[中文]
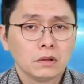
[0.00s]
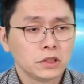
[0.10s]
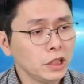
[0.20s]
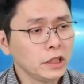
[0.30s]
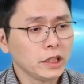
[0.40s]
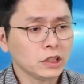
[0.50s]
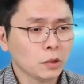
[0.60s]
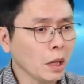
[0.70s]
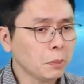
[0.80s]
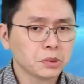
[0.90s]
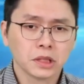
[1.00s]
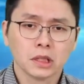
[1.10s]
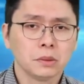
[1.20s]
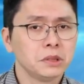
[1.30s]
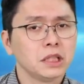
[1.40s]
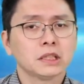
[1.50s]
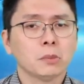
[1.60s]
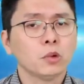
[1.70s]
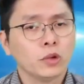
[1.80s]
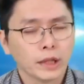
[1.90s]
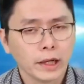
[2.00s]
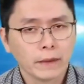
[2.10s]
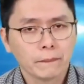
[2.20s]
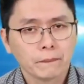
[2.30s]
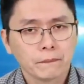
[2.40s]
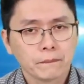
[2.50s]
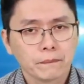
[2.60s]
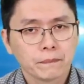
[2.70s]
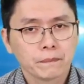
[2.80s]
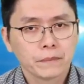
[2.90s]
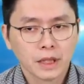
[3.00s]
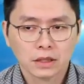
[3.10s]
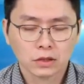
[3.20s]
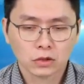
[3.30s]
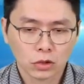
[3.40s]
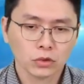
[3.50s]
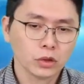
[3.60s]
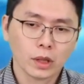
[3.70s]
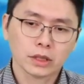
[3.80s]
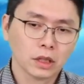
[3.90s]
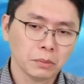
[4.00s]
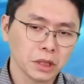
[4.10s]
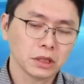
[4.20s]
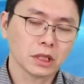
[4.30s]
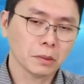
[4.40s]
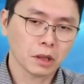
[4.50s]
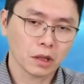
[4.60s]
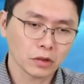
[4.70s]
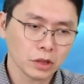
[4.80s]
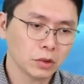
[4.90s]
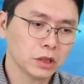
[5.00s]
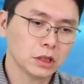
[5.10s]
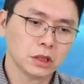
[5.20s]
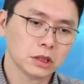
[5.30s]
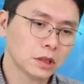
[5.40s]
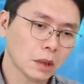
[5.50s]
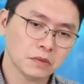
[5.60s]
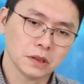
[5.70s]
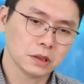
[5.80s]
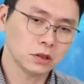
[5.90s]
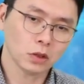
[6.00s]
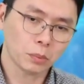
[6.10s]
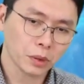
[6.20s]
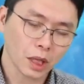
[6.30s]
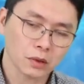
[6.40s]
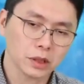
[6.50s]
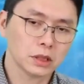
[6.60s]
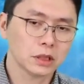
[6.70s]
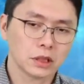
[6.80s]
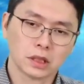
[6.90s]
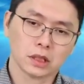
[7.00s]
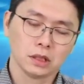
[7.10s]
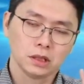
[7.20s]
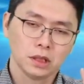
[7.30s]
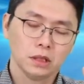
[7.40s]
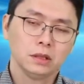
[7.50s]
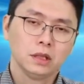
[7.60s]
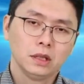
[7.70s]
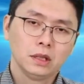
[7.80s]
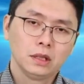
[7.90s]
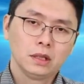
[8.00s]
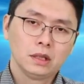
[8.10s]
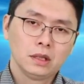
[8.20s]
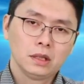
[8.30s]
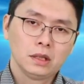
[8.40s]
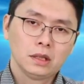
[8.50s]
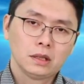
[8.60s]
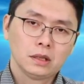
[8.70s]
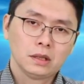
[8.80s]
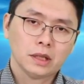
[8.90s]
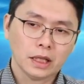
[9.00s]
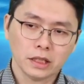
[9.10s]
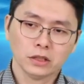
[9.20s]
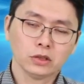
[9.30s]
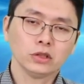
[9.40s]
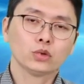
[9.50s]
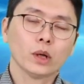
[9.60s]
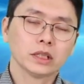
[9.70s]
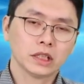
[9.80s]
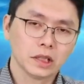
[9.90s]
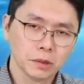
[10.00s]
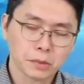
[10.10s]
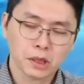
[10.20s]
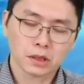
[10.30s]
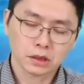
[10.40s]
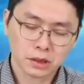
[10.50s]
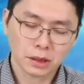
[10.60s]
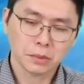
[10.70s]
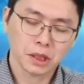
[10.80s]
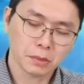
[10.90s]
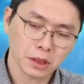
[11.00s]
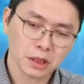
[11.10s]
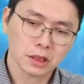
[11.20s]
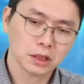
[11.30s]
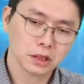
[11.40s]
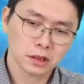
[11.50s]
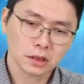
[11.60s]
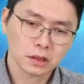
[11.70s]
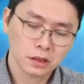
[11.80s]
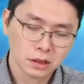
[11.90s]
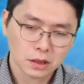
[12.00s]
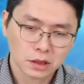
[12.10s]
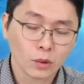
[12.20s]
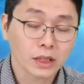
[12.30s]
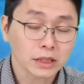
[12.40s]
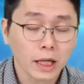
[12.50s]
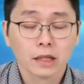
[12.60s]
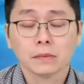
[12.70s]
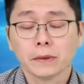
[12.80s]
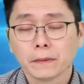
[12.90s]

今天跌 9% 不见得明天涨不回来，但是终究还是要面临财报考验，因为第1季大部分营收不好，第2季可能台电就已经说在前面了嘛，第2季是往下的，